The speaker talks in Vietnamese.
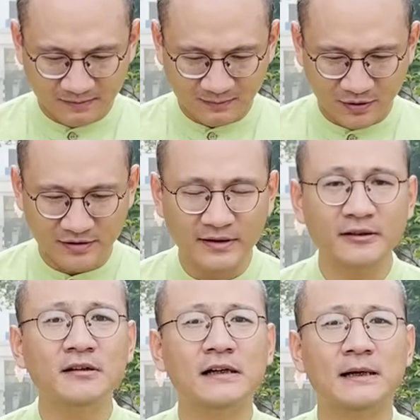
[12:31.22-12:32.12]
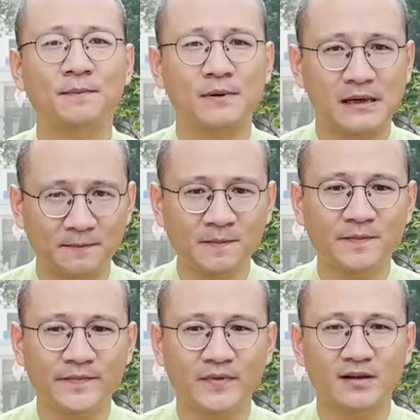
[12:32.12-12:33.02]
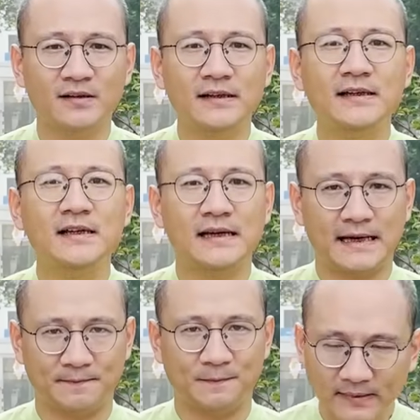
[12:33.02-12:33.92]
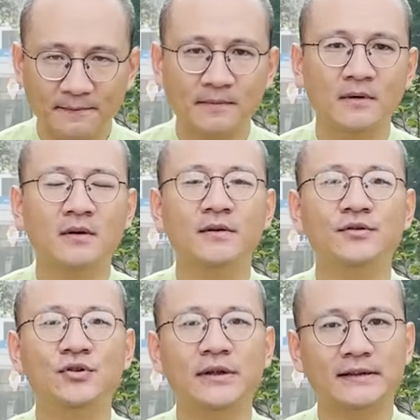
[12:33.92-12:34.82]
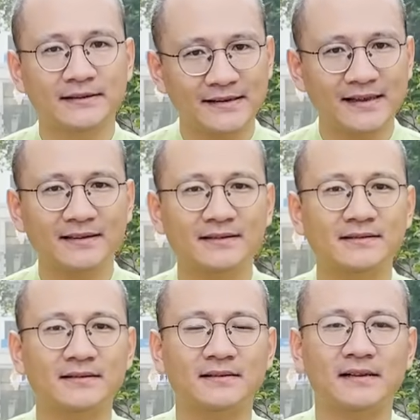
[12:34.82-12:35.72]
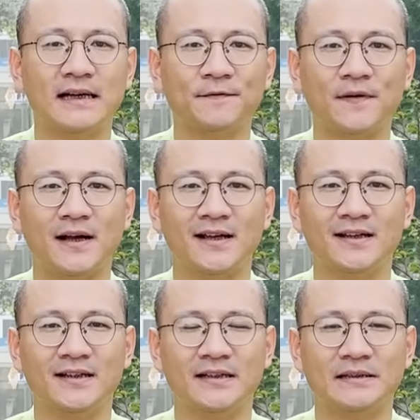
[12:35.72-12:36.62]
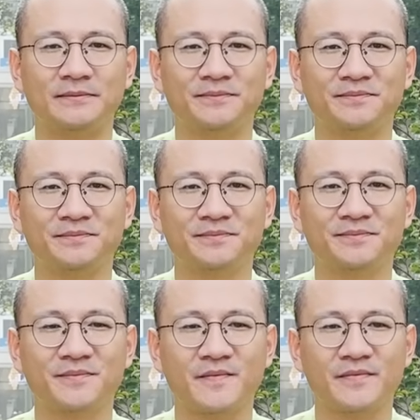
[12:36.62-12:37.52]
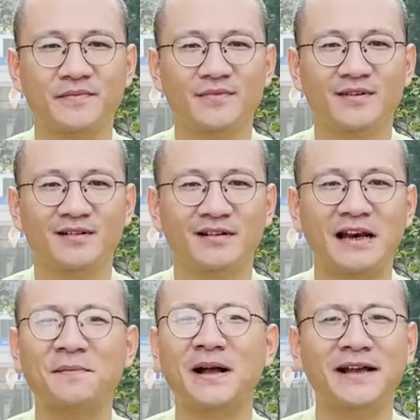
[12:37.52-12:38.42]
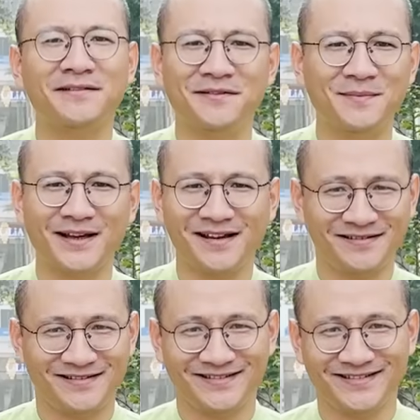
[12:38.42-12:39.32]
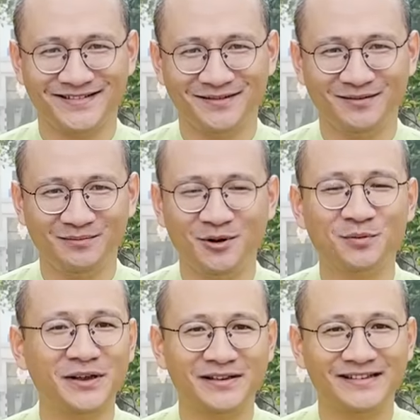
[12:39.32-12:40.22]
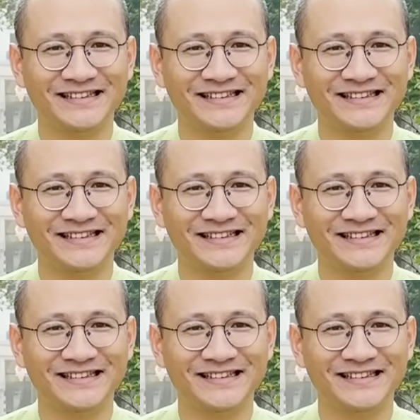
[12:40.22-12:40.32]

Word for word: mọi người thường gặp lắm khi đi làm chuyện thứ nhất là phải ờ, làm cạnh người mình ghét mình không thích